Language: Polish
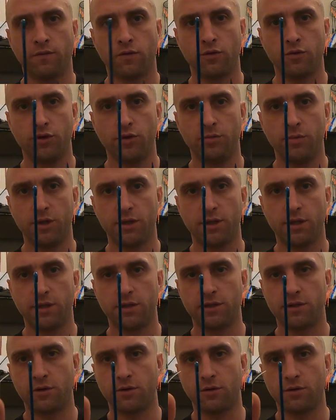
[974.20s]
Wchodzimy z
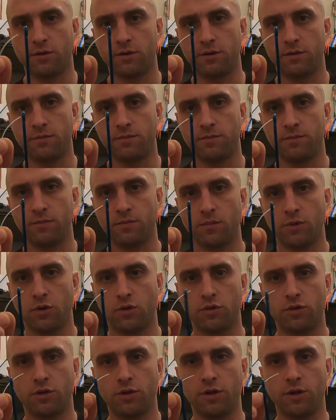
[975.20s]
tej strony,
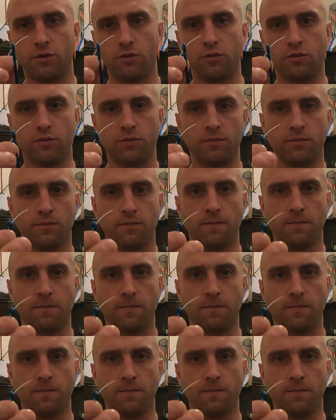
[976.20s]
od tyłu.